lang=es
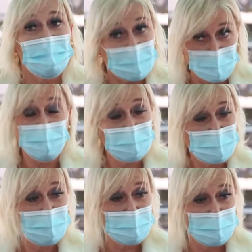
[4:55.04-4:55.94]
En el
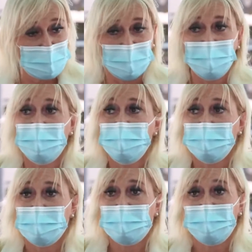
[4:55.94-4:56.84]
2020,
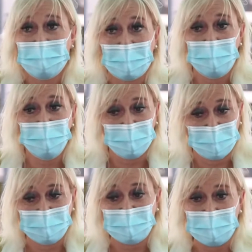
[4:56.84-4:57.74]
¿sí? dado
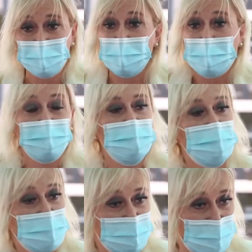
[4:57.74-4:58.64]
que teníamos que
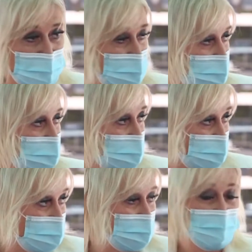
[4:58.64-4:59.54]
priorizar
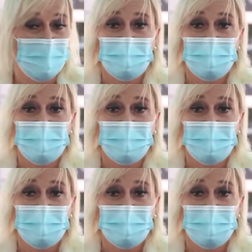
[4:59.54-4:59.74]
¿sí?